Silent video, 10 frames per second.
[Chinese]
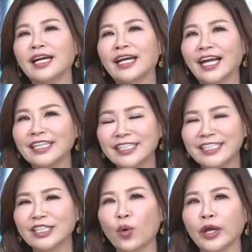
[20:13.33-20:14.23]
跟
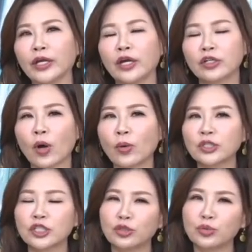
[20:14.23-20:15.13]
机会。同
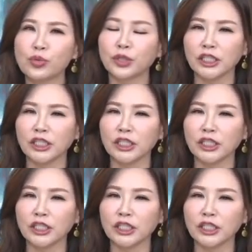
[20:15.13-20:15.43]
时，如果